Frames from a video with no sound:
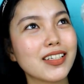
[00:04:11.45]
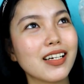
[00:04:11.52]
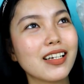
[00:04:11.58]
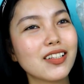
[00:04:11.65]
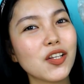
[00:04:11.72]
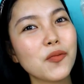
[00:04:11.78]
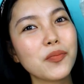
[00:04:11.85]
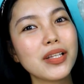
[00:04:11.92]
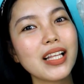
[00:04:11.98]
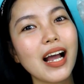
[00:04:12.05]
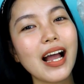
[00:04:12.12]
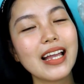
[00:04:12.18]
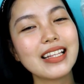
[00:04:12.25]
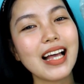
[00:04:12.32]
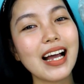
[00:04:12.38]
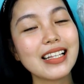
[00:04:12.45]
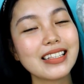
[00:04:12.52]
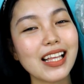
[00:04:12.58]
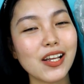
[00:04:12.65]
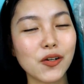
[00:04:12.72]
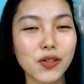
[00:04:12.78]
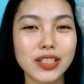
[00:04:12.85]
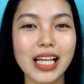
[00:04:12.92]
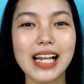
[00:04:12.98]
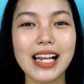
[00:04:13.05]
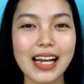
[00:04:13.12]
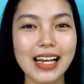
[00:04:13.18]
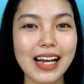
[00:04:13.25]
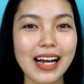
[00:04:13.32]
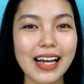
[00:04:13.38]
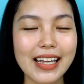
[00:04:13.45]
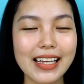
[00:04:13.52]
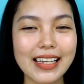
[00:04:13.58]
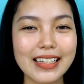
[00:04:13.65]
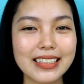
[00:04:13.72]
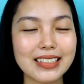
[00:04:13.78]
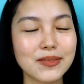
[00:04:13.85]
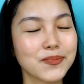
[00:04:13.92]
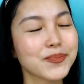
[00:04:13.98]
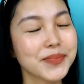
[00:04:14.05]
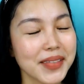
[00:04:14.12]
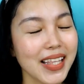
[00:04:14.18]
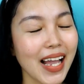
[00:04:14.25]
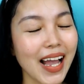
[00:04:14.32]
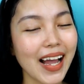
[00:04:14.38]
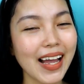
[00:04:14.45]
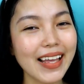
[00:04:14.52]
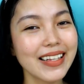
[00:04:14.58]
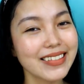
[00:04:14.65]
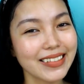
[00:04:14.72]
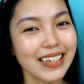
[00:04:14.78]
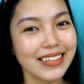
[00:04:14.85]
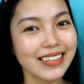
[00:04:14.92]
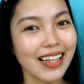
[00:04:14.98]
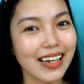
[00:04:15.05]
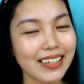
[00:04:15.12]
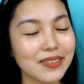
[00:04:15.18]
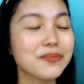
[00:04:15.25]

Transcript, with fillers: Ito yung pinakainaantay ko talaga. And Nakaka-excite lang.